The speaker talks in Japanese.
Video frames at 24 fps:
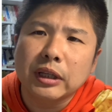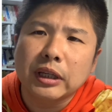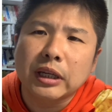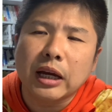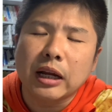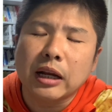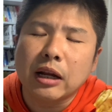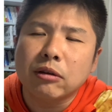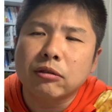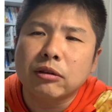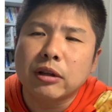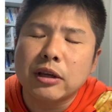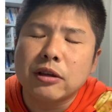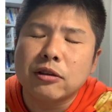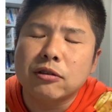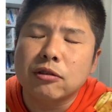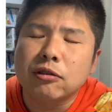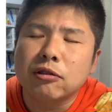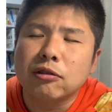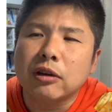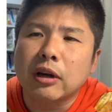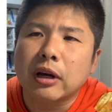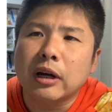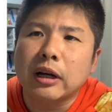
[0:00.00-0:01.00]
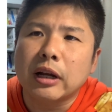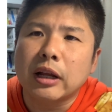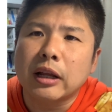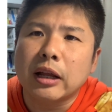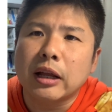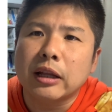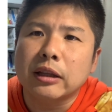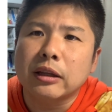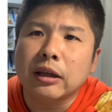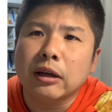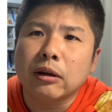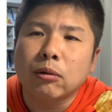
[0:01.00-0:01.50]
かなくていい寿司屋かな
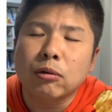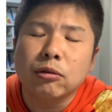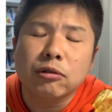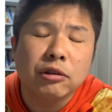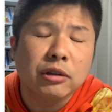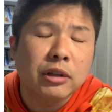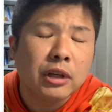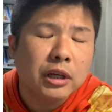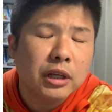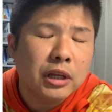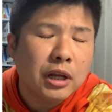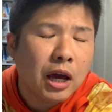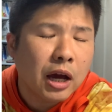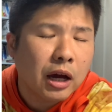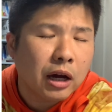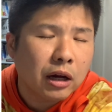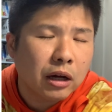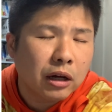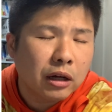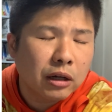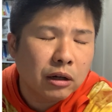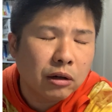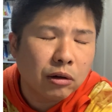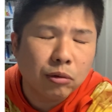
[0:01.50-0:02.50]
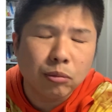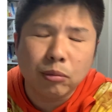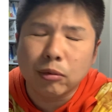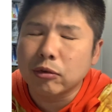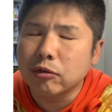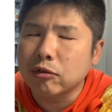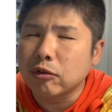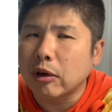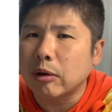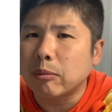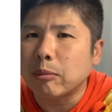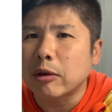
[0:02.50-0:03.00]
なんて、個人的には思っ
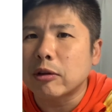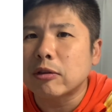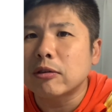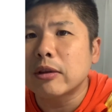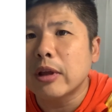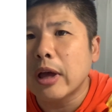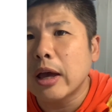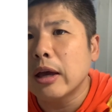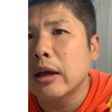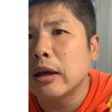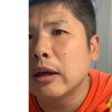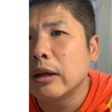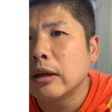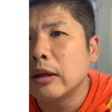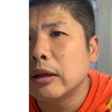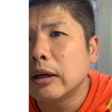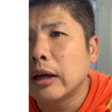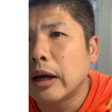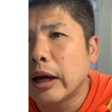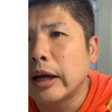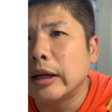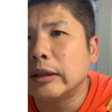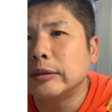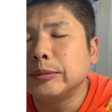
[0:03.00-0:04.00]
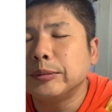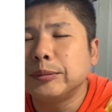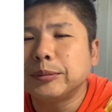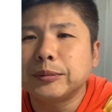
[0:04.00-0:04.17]
ちゃいますね。はい。